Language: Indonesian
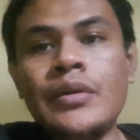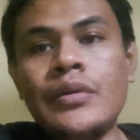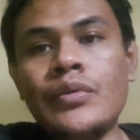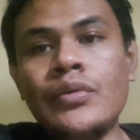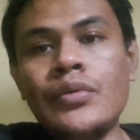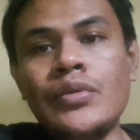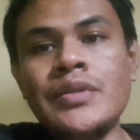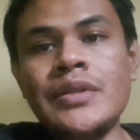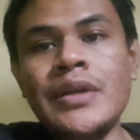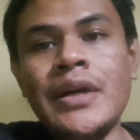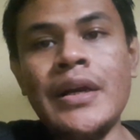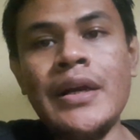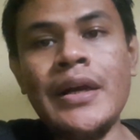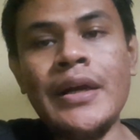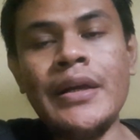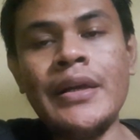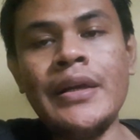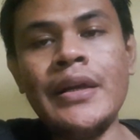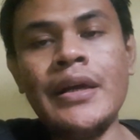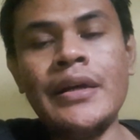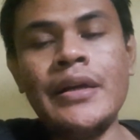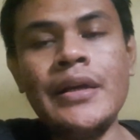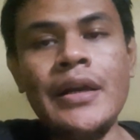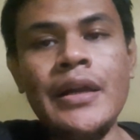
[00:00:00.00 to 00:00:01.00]
untuk sekarang
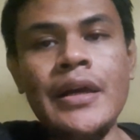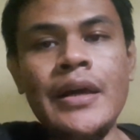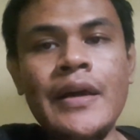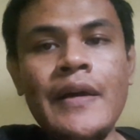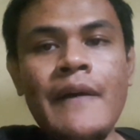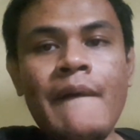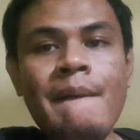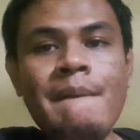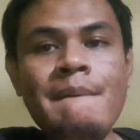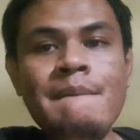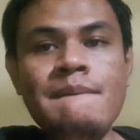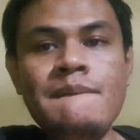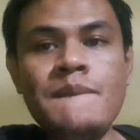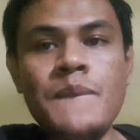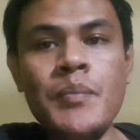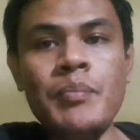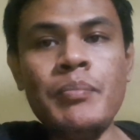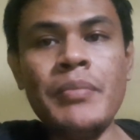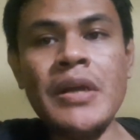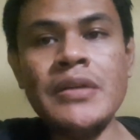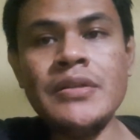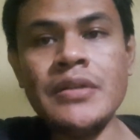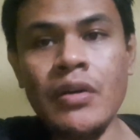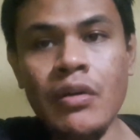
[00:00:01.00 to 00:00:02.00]
ini adalah
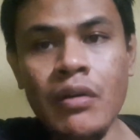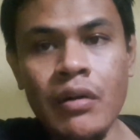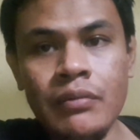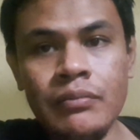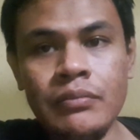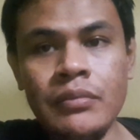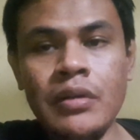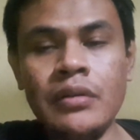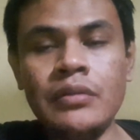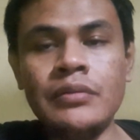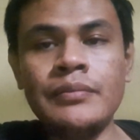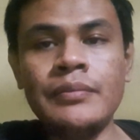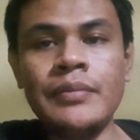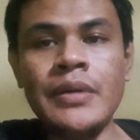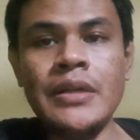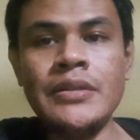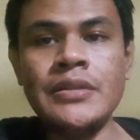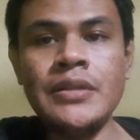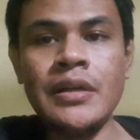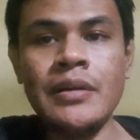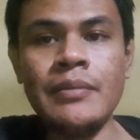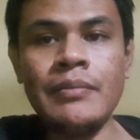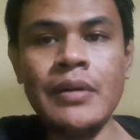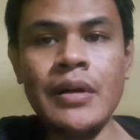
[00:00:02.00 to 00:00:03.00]
belajar ngomong,
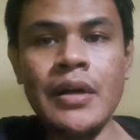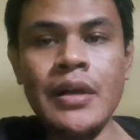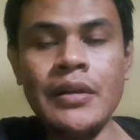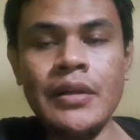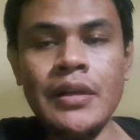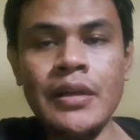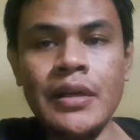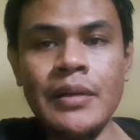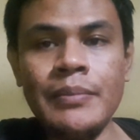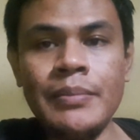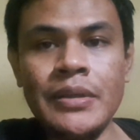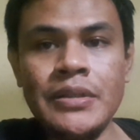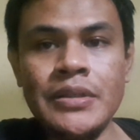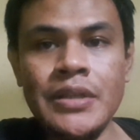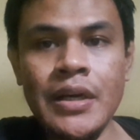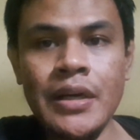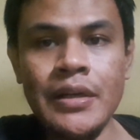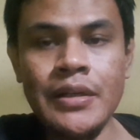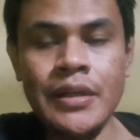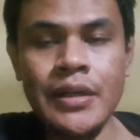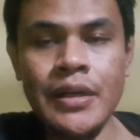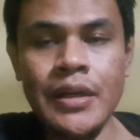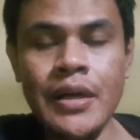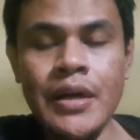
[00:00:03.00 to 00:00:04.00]
belajar melatih
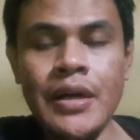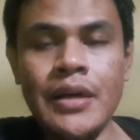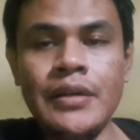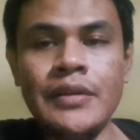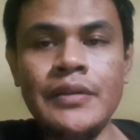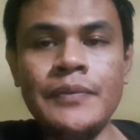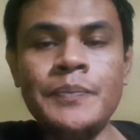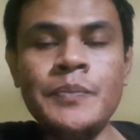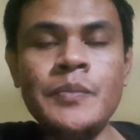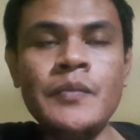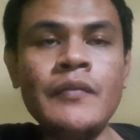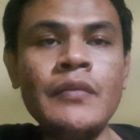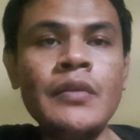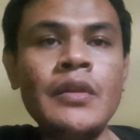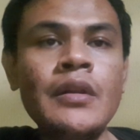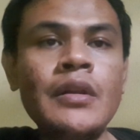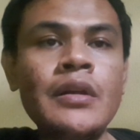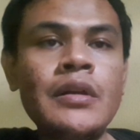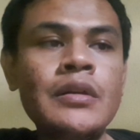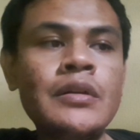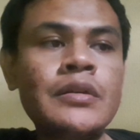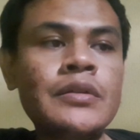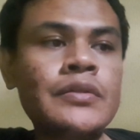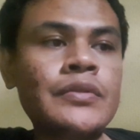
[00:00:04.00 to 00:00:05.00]
kepercayaan dirian,
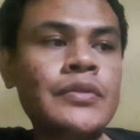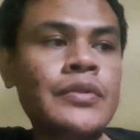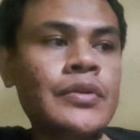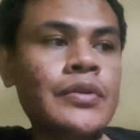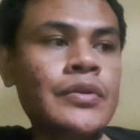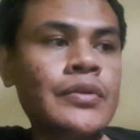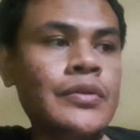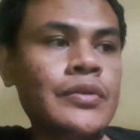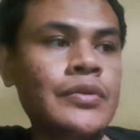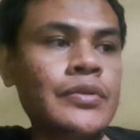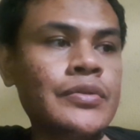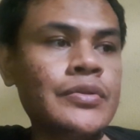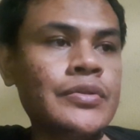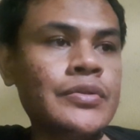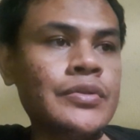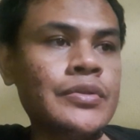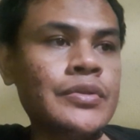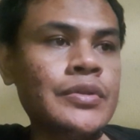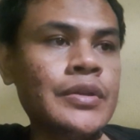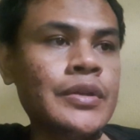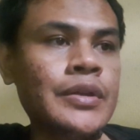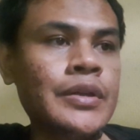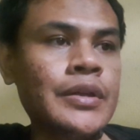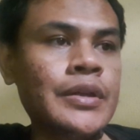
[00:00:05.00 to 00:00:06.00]

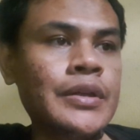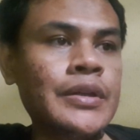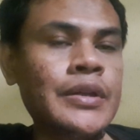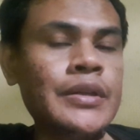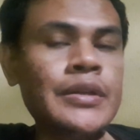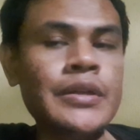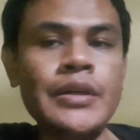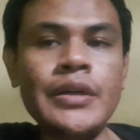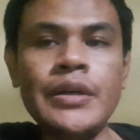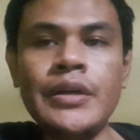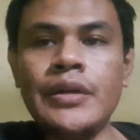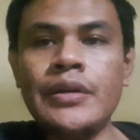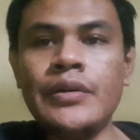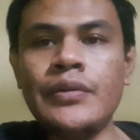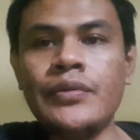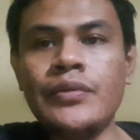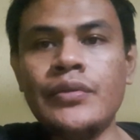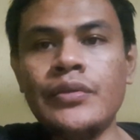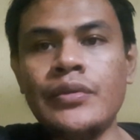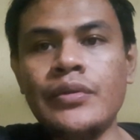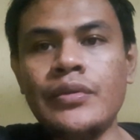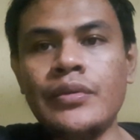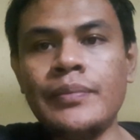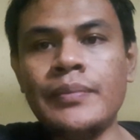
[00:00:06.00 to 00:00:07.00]
terus intinya
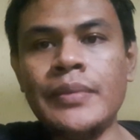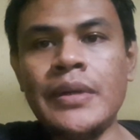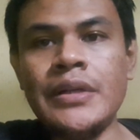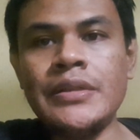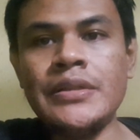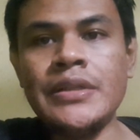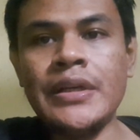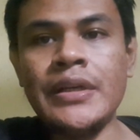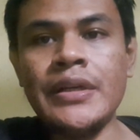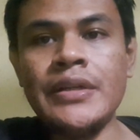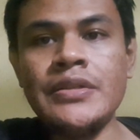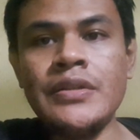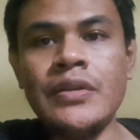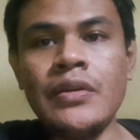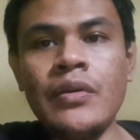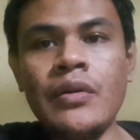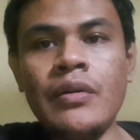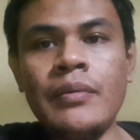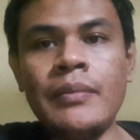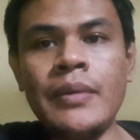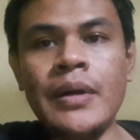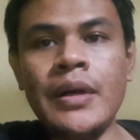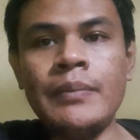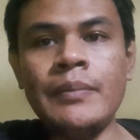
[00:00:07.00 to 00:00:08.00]
untuk belajar
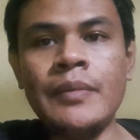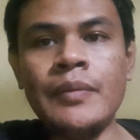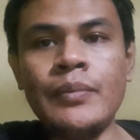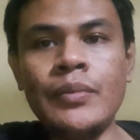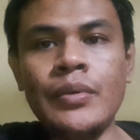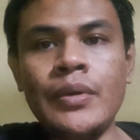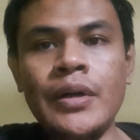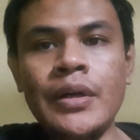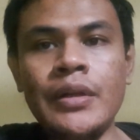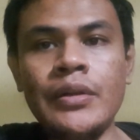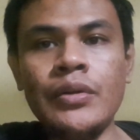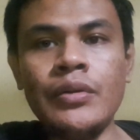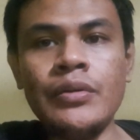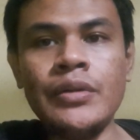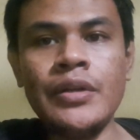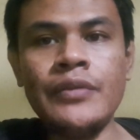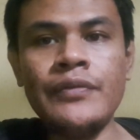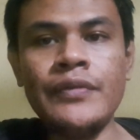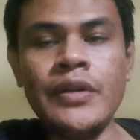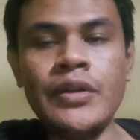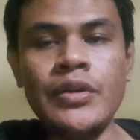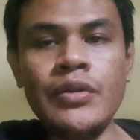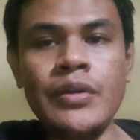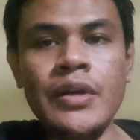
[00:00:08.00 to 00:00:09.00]
istiqomah membuat konten
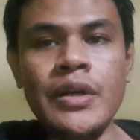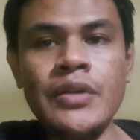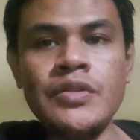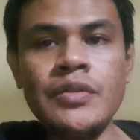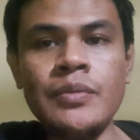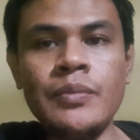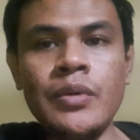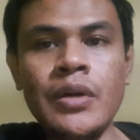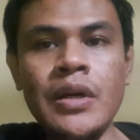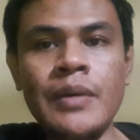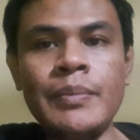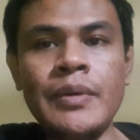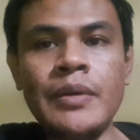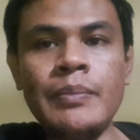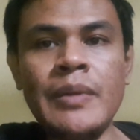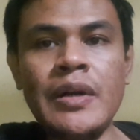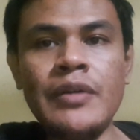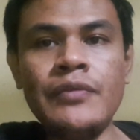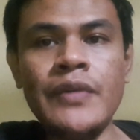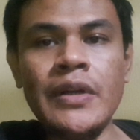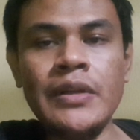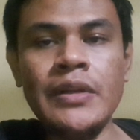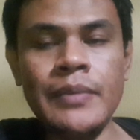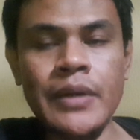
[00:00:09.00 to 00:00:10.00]
video yang semoga
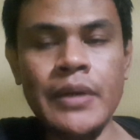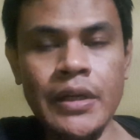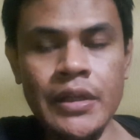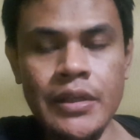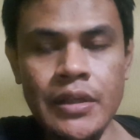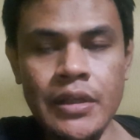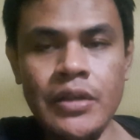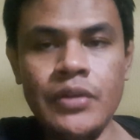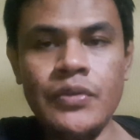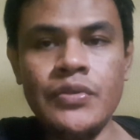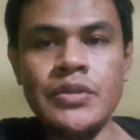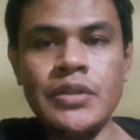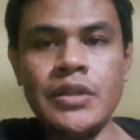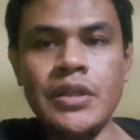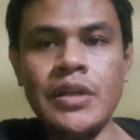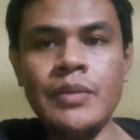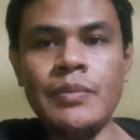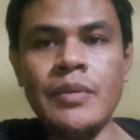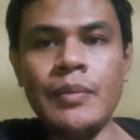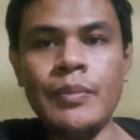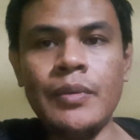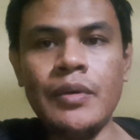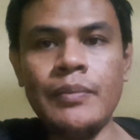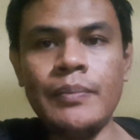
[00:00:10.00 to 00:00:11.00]
bermanfaat bagi diriku sendiri
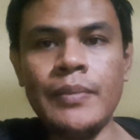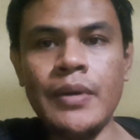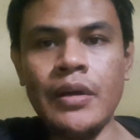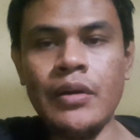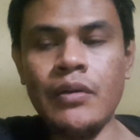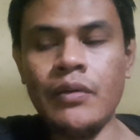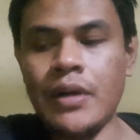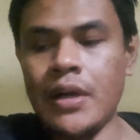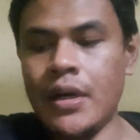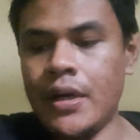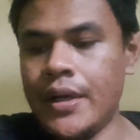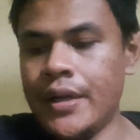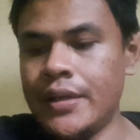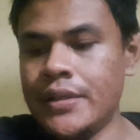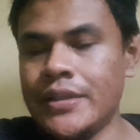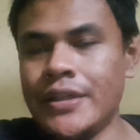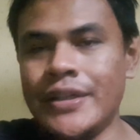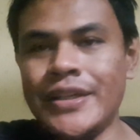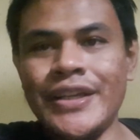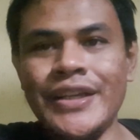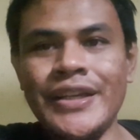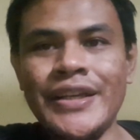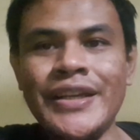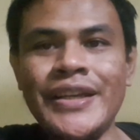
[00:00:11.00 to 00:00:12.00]
maupun bagi orang lain
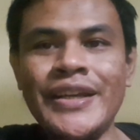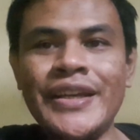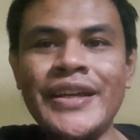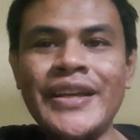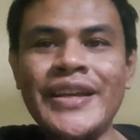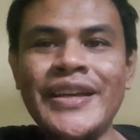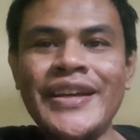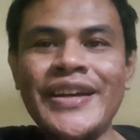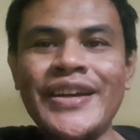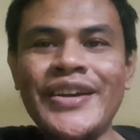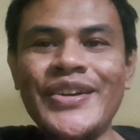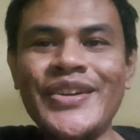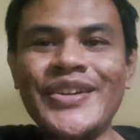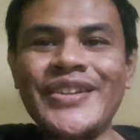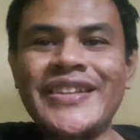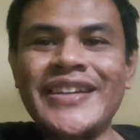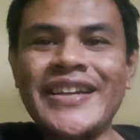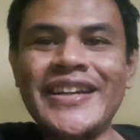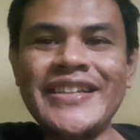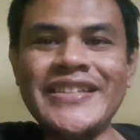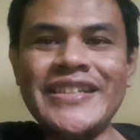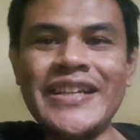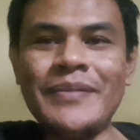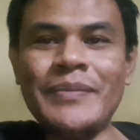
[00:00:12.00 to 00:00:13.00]
jadi kalau
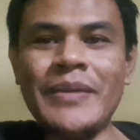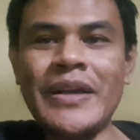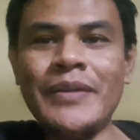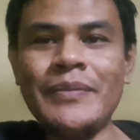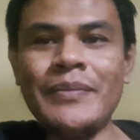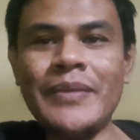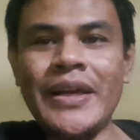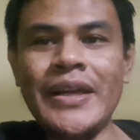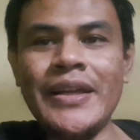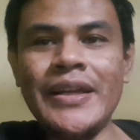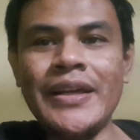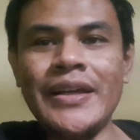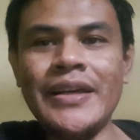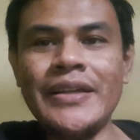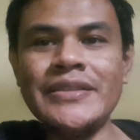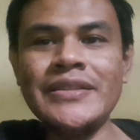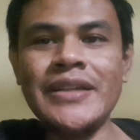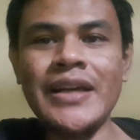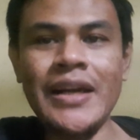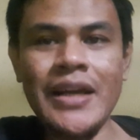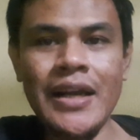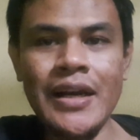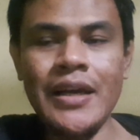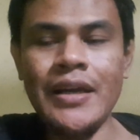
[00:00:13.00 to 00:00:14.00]
terkesan main-main ya
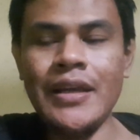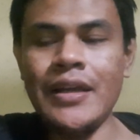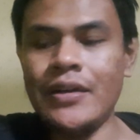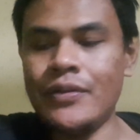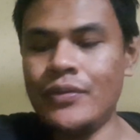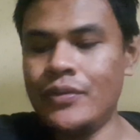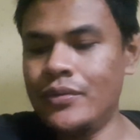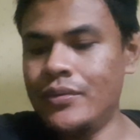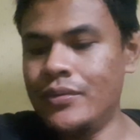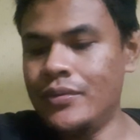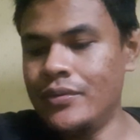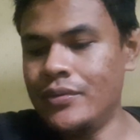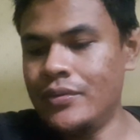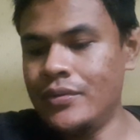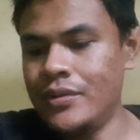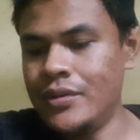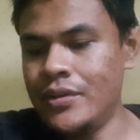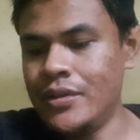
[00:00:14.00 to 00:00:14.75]
sekali lagi aku